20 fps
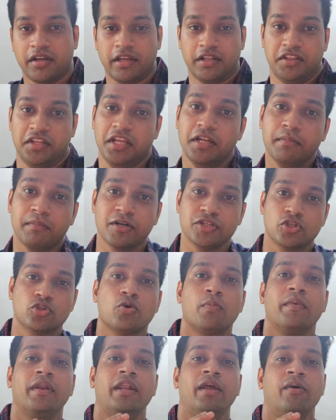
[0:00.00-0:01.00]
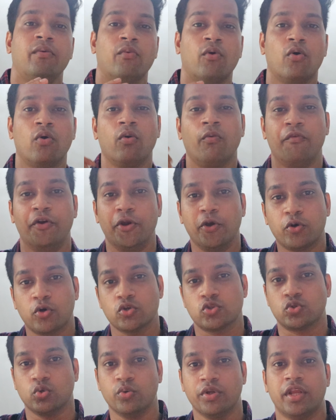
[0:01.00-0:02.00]
लगे तीन बजे जो मैंने वो वीडियो
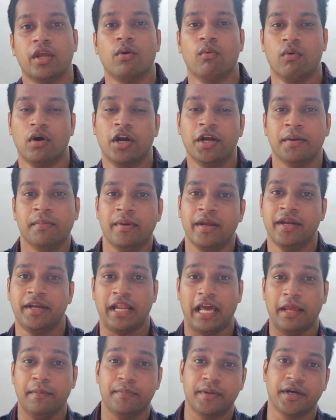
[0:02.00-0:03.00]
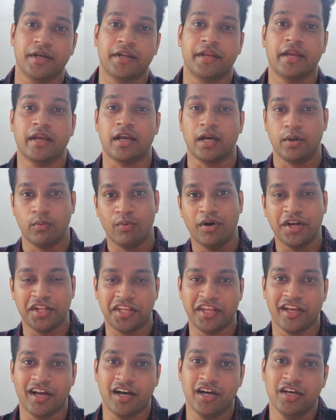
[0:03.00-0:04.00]
को सुन के वर्ड में टाइप करके कन्वर्ट
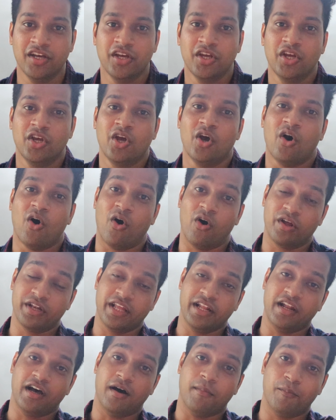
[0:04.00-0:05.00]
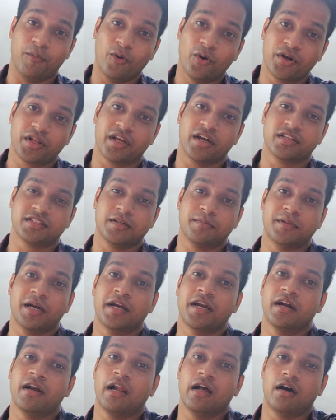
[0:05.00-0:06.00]
किया और देन अपलोड कर सब
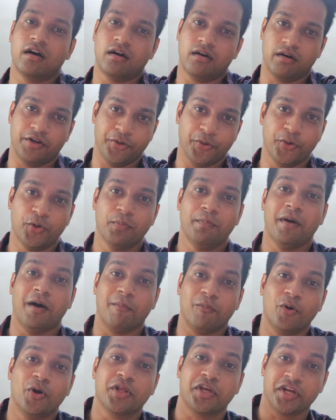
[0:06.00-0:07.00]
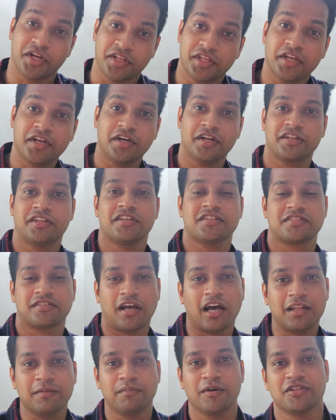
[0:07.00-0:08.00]
टाइटल यूट्यूब पर अपलोड करते करते
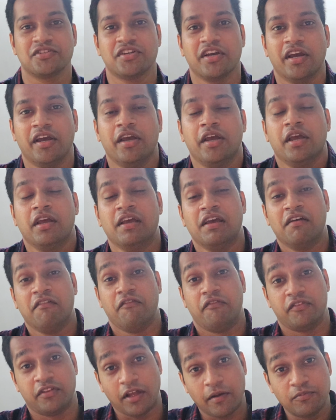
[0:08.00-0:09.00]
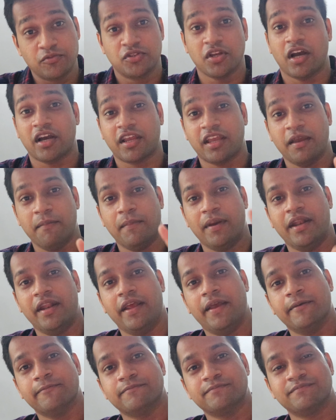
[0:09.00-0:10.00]
सात बज गए तब जाके
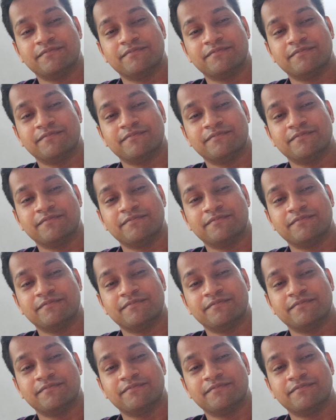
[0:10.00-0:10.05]
मैंने